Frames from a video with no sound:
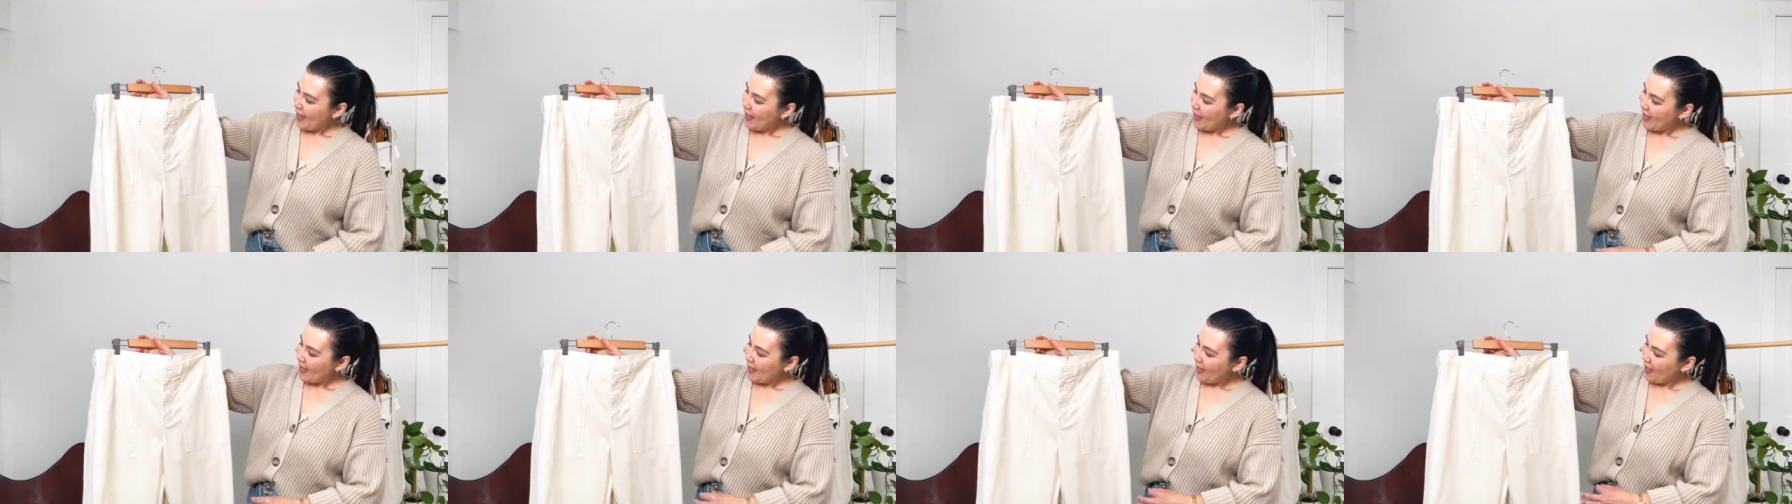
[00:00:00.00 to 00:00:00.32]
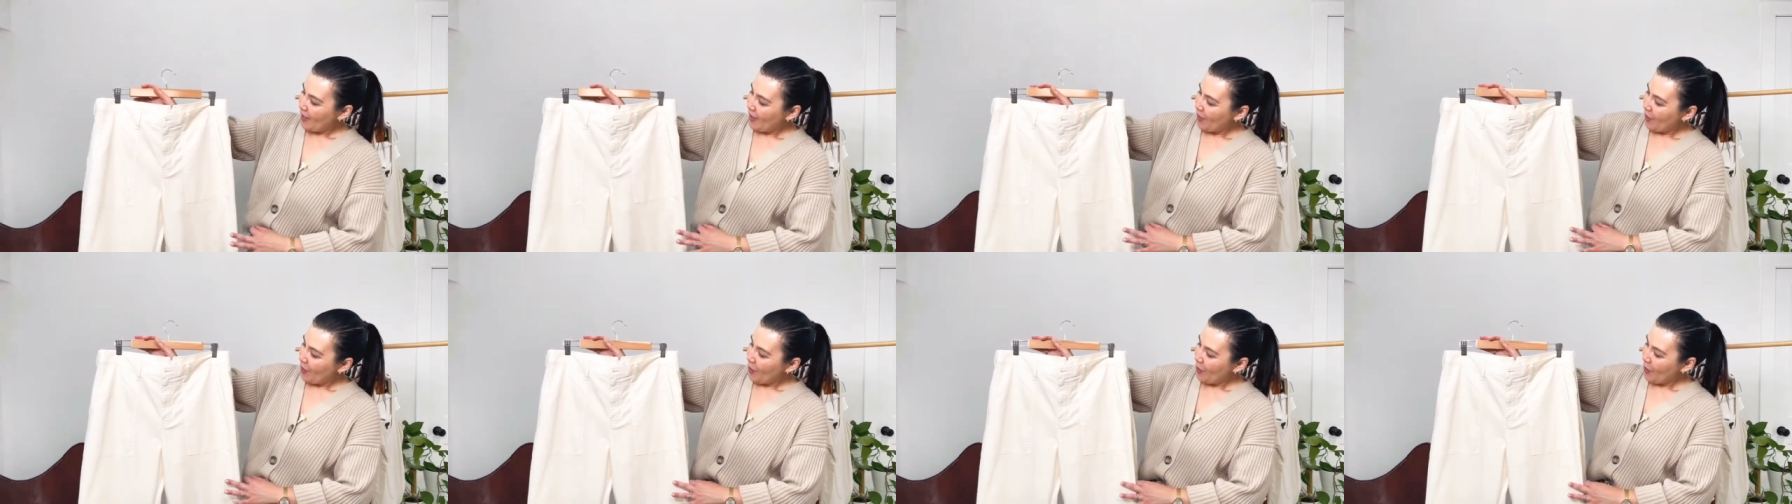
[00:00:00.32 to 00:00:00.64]

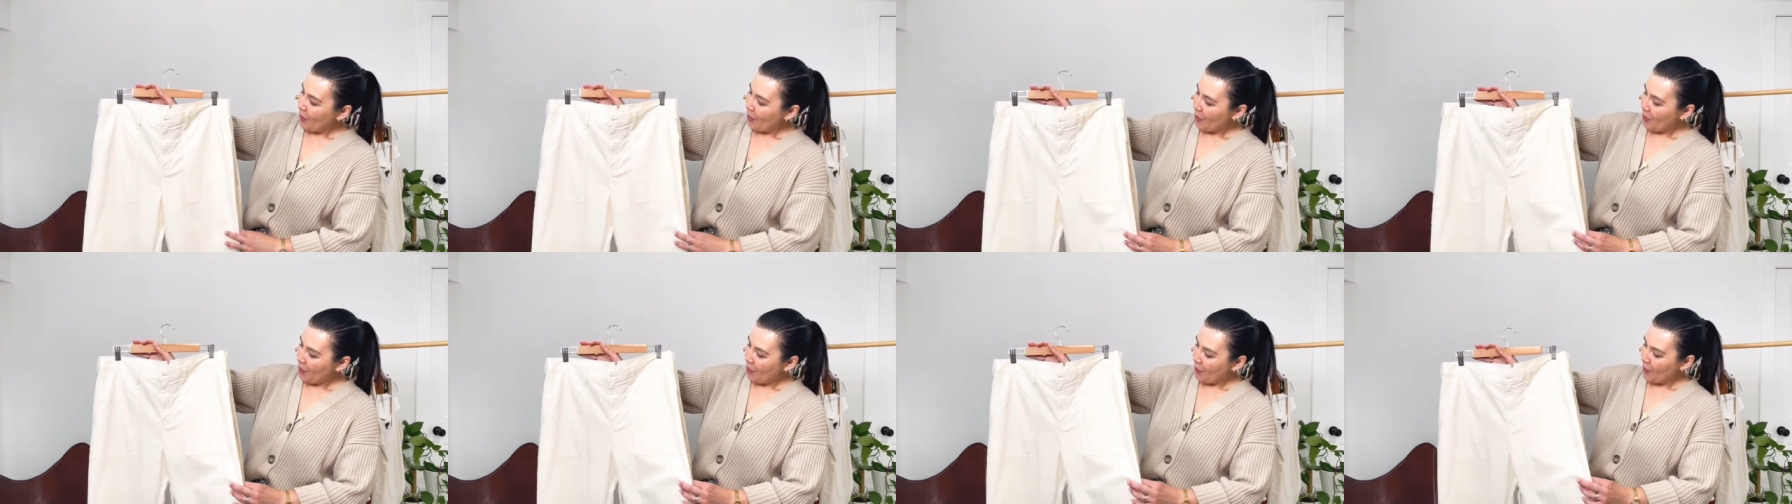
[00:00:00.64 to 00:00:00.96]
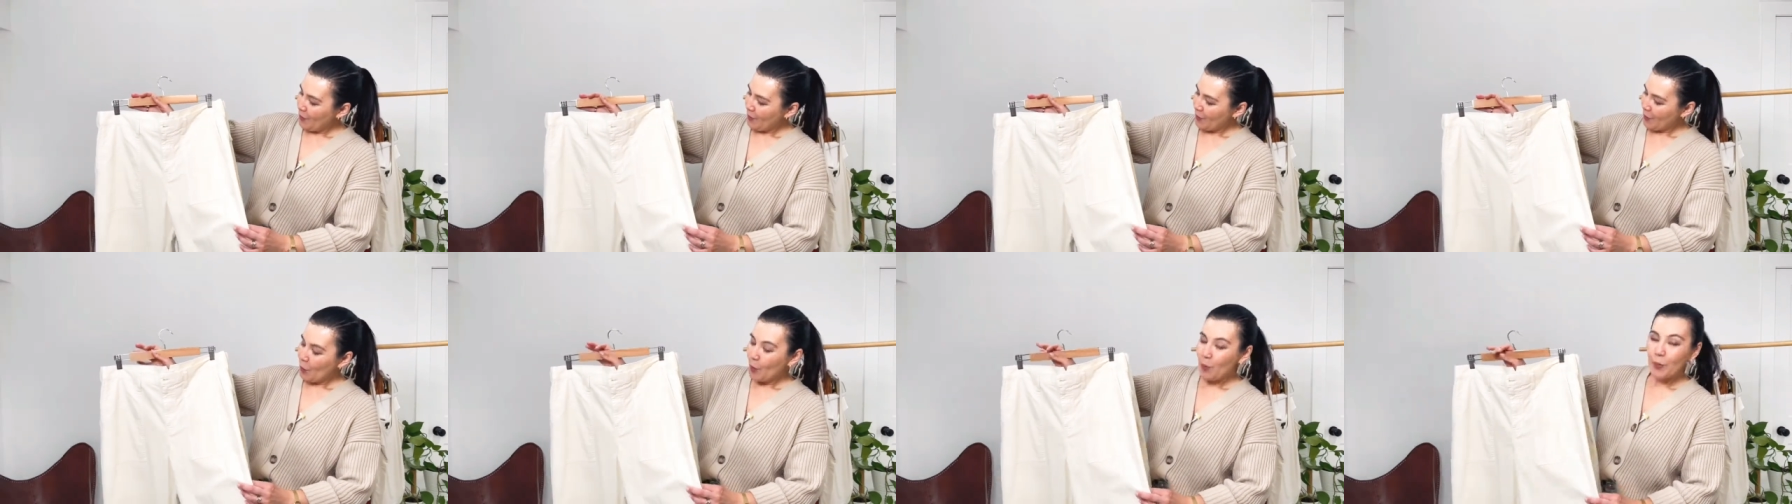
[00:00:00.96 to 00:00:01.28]

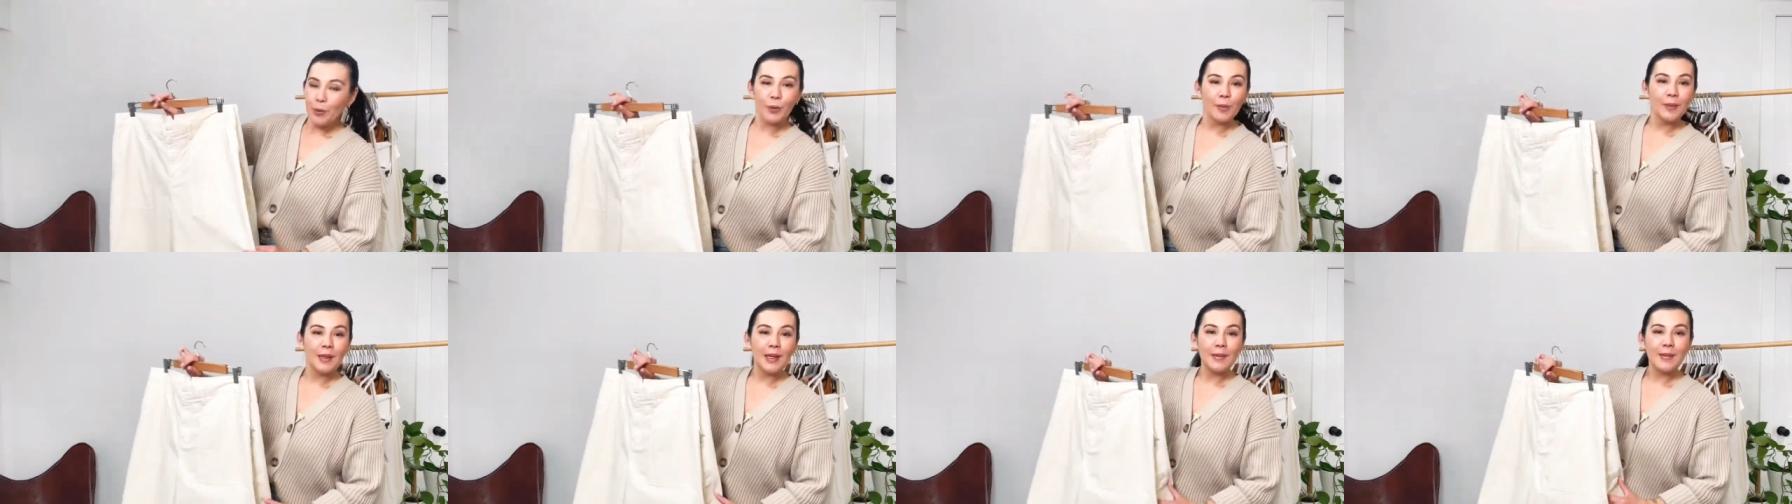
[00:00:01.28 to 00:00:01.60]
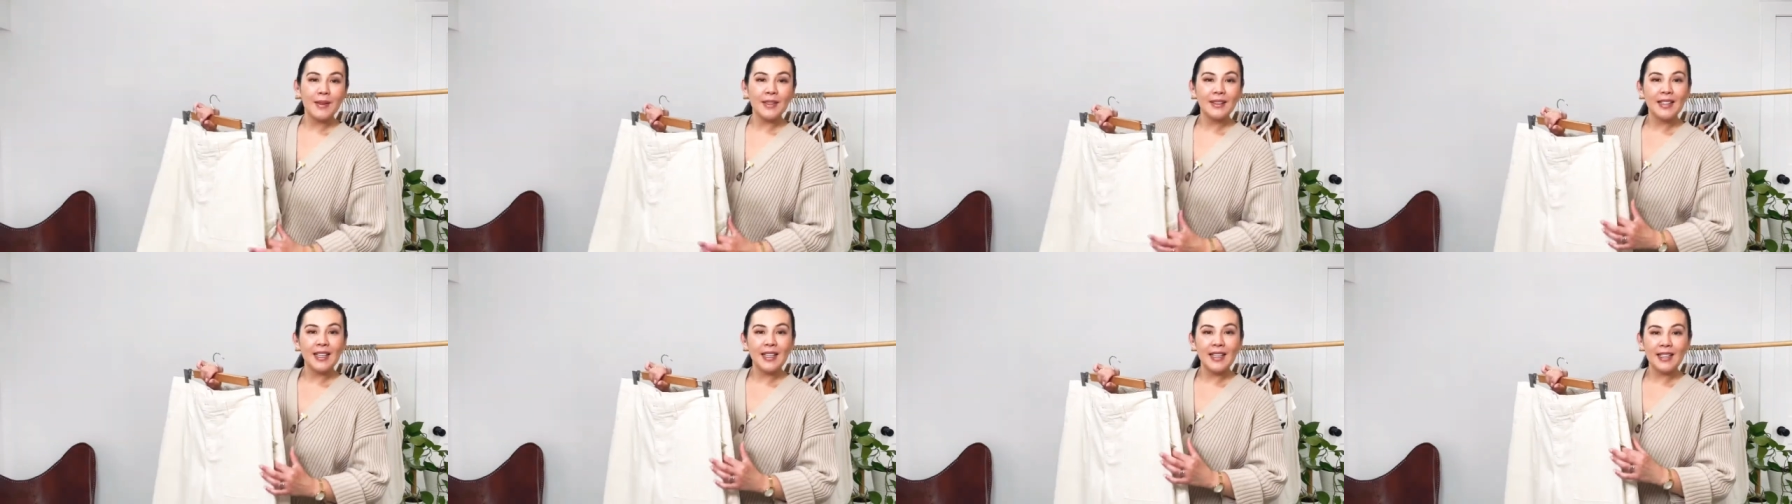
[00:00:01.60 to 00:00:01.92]
Eu, o
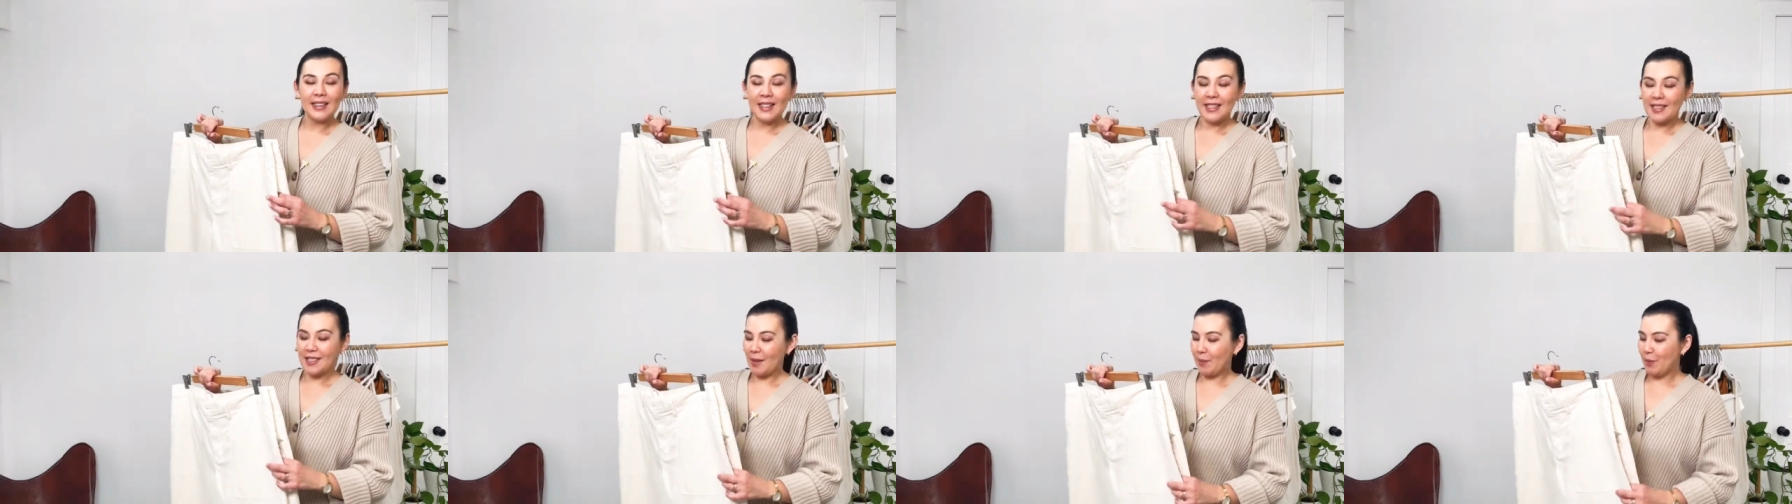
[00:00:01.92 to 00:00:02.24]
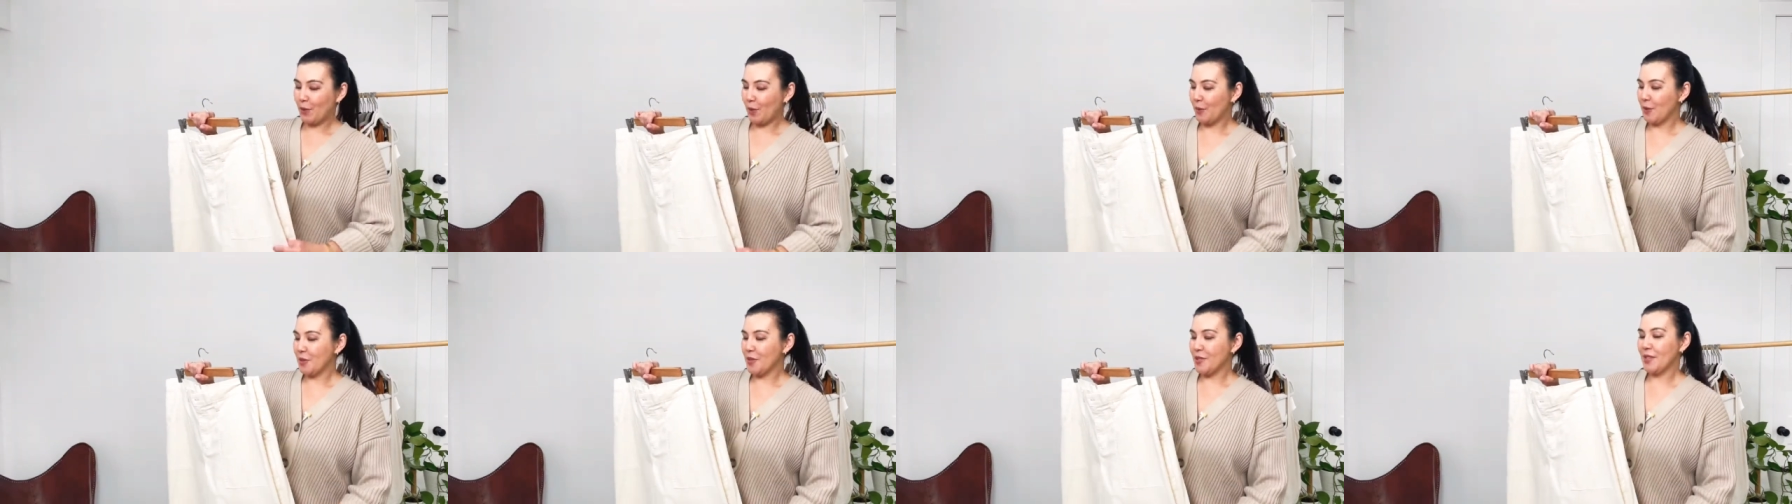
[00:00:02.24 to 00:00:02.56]
problema da, dessa
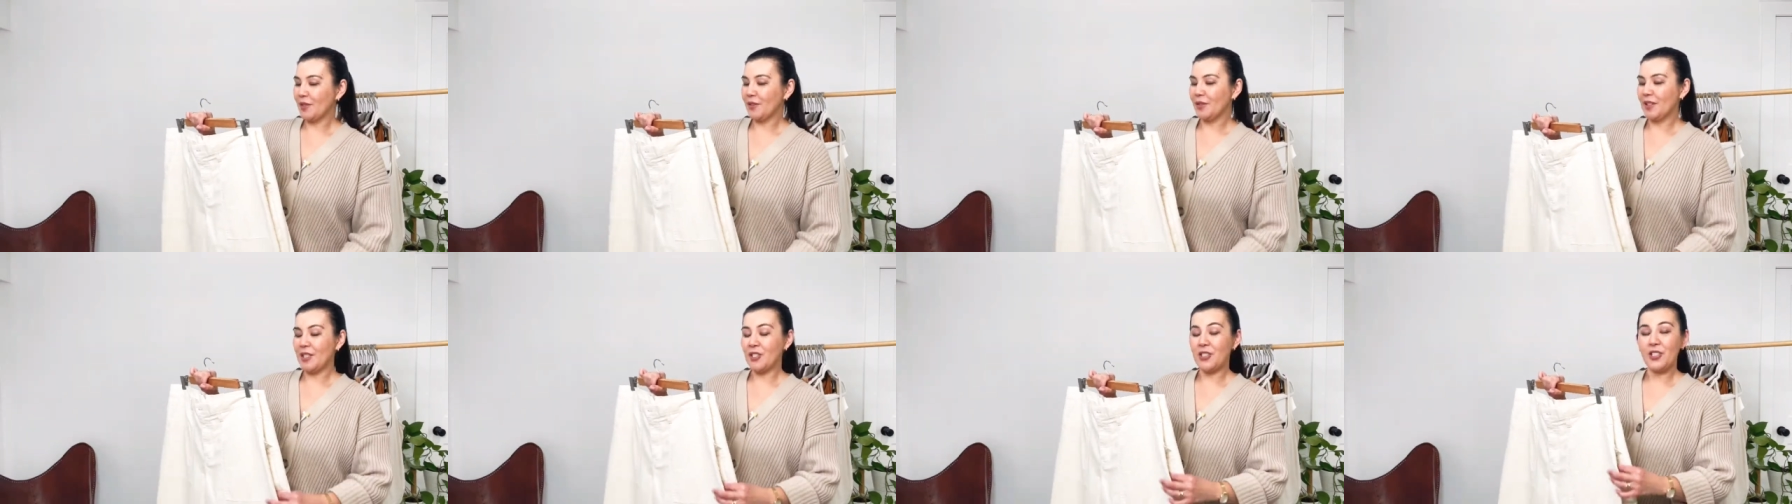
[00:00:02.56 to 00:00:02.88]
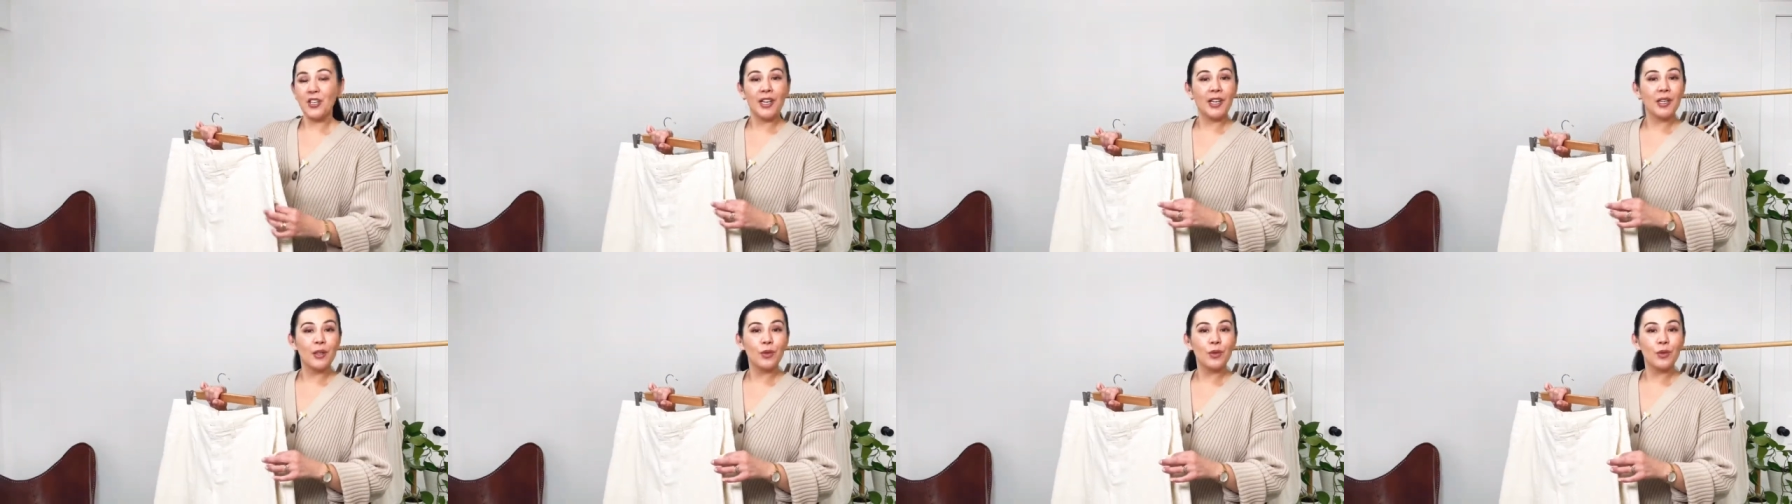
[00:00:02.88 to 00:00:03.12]
promoção da J.